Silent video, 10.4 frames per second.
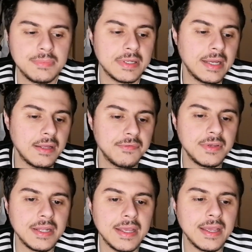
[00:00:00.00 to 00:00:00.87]
perché alla
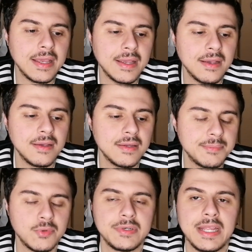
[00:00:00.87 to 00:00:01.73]
fine eh, nel
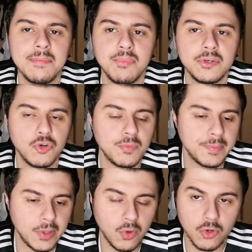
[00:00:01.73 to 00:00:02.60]
primo tempo il giro più
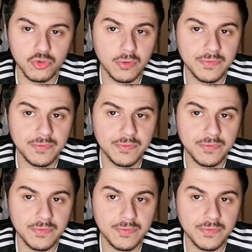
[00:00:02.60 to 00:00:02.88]
pericoloso